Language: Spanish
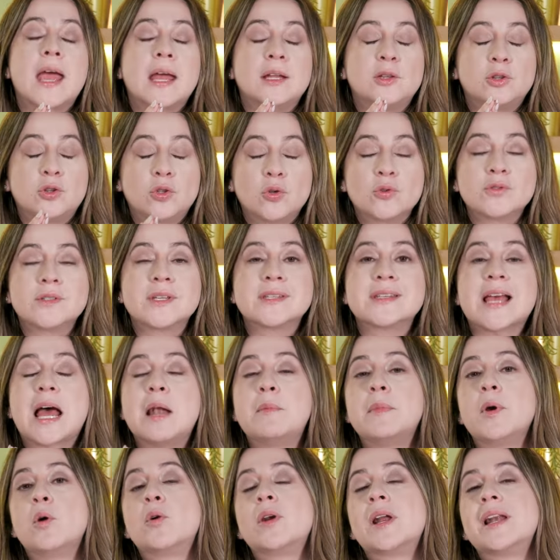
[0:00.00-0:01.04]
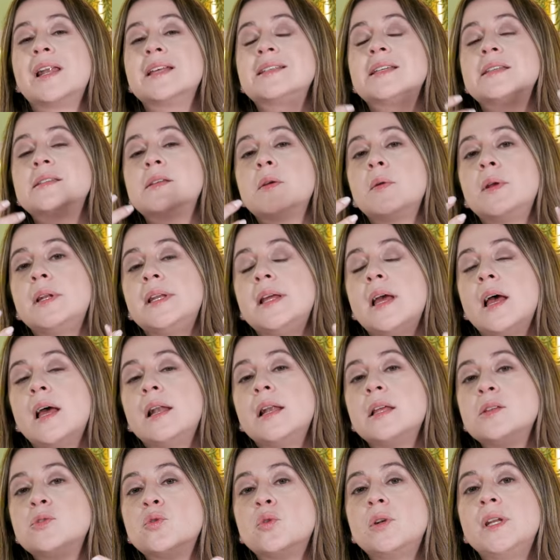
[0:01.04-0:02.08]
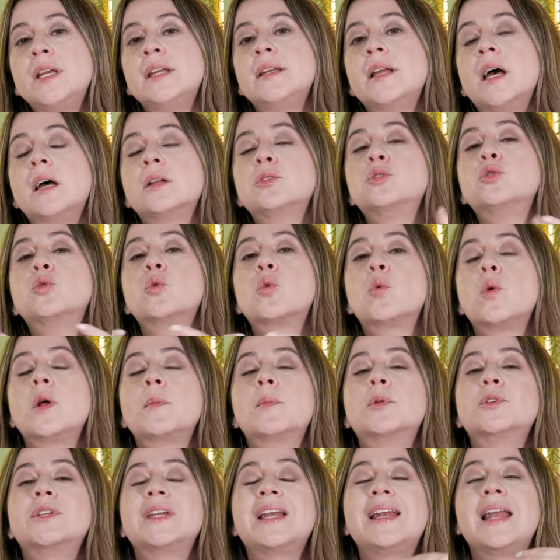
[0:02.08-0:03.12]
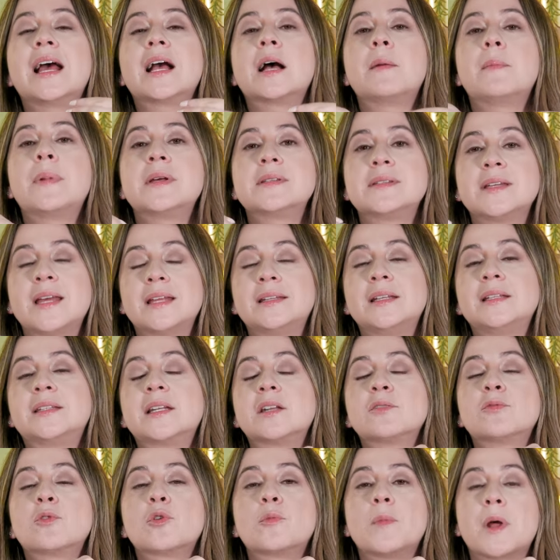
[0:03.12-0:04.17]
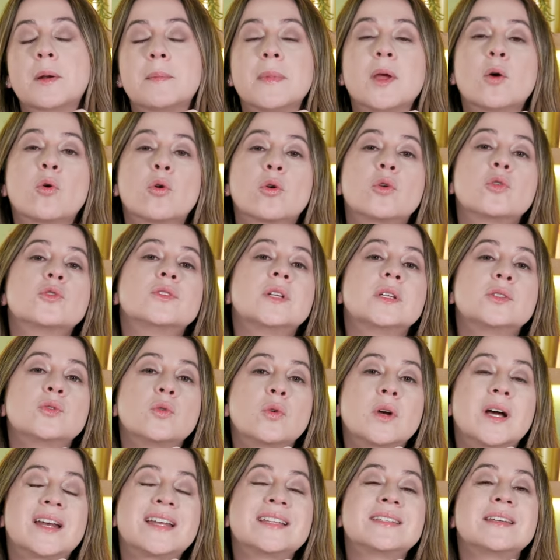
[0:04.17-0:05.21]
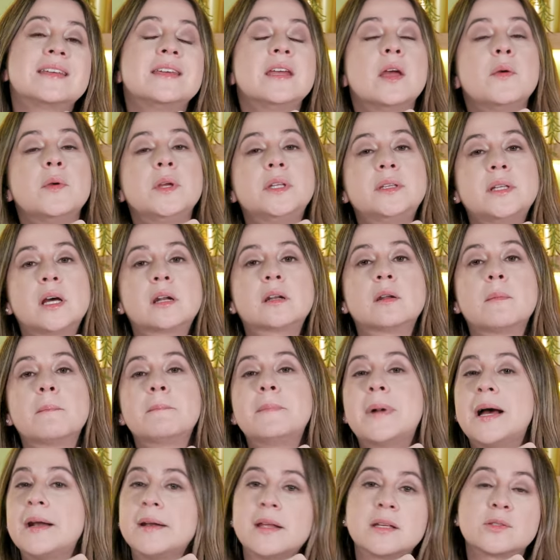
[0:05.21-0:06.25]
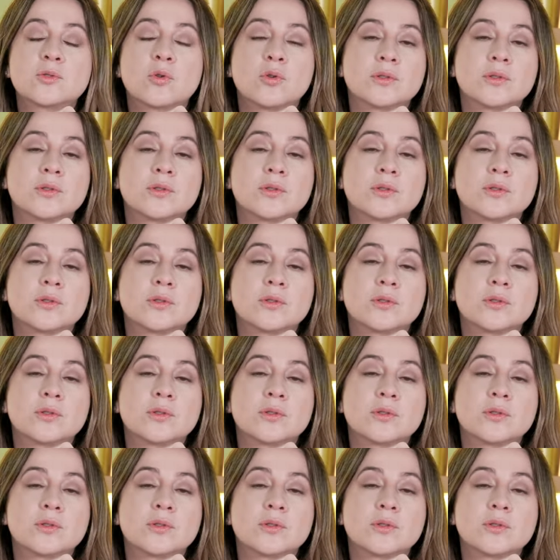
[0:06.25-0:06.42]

Entonces, al mejorar la sensibilidad a la insulina, tu cuerpo tiene la capacidad de transformar mejor los azúcares y evitar varias